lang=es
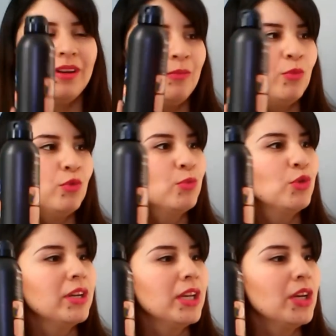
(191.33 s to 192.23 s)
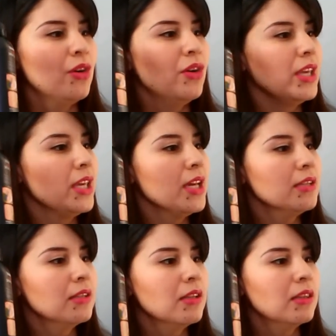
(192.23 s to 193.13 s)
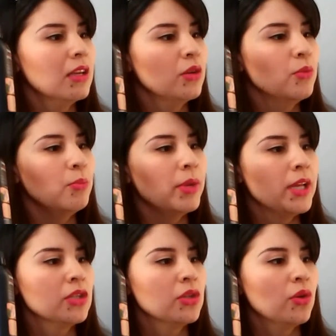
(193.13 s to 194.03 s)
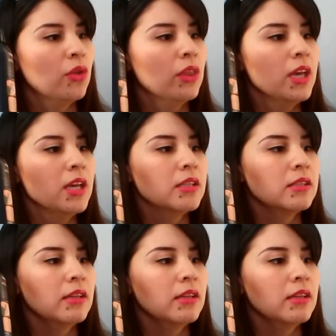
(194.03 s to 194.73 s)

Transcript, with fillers: huele muy muy rico y este tiene un precio de